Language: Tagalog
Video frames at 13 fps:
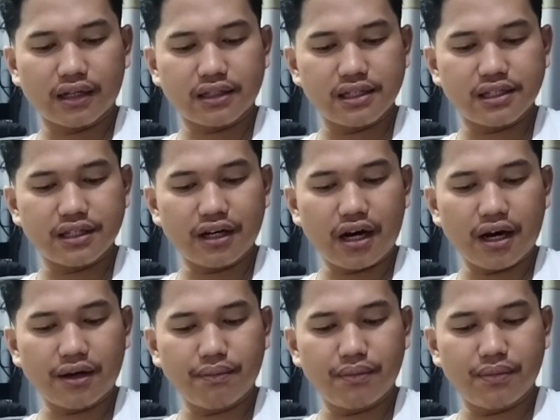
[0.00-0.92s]
Si Sir
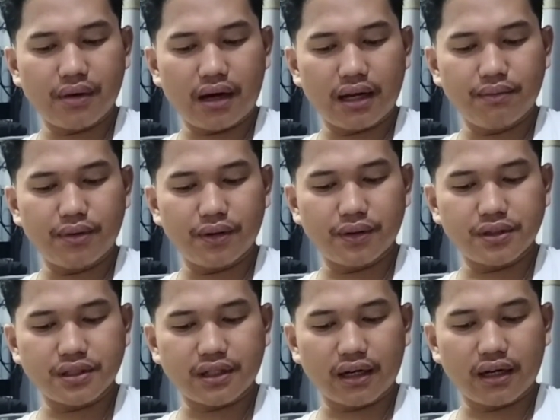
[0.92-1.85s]

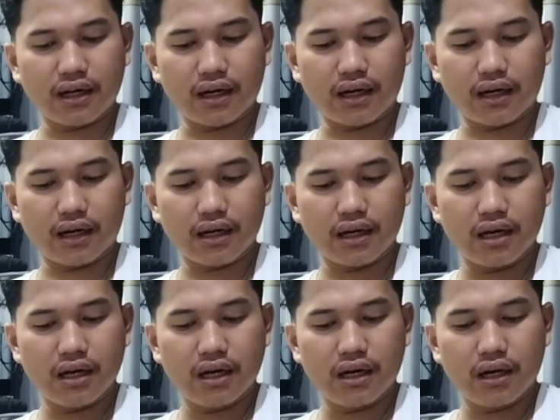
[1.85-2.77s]
Albius, taga
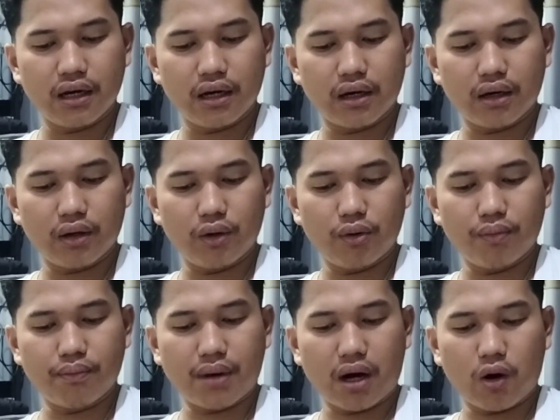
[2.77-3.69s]

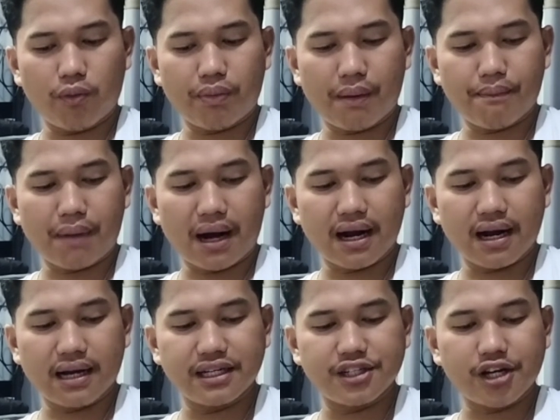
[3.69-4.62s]
Lumbao,
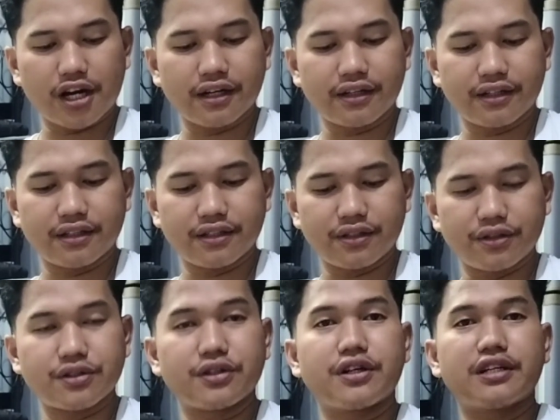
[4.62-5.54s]
Pampanga ni siya.
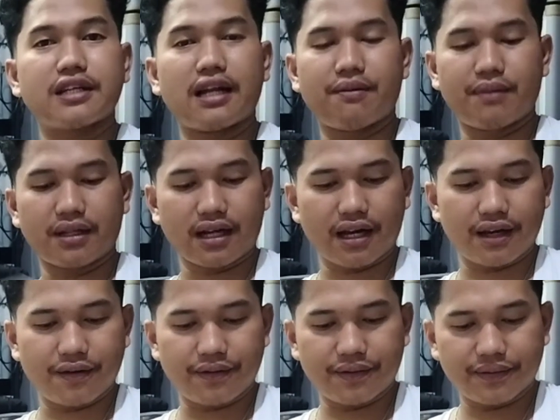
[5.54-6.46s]
So, sir, salamat
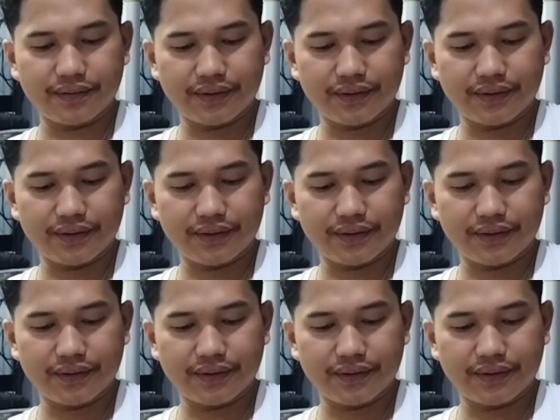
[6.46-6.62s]
kayo.